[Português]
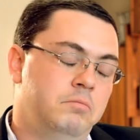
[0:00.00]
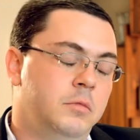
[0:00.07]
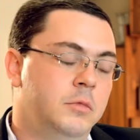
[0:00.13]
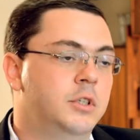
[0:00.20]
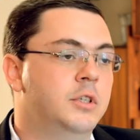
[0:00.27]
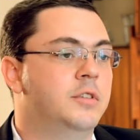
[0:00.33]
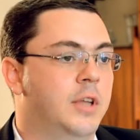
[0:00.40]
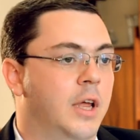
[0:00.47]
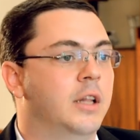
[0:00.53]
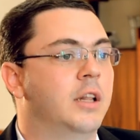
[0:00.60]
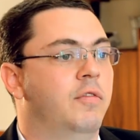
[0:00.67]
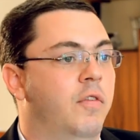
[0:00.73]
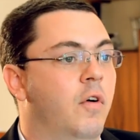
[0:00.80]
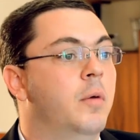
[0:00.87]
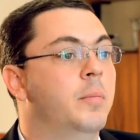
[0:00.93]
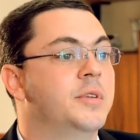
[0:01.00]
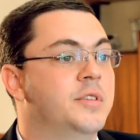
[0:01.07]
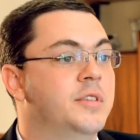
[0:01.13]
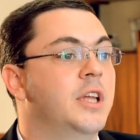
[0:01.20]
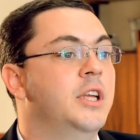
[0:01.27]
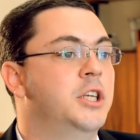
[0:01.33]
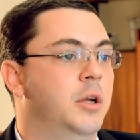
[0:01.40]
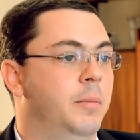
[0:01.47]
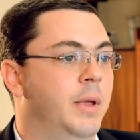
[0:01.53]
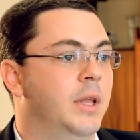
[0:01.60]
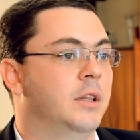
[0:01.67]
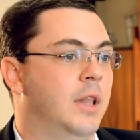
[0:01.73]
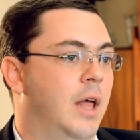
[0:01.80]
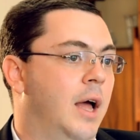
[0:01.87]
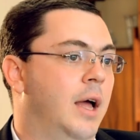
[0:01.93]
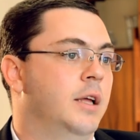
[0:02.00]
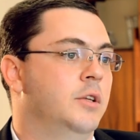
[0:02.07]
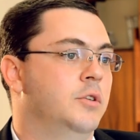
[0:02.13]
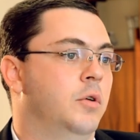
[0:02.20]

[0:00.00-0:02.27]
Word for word: de certa forma sentimentais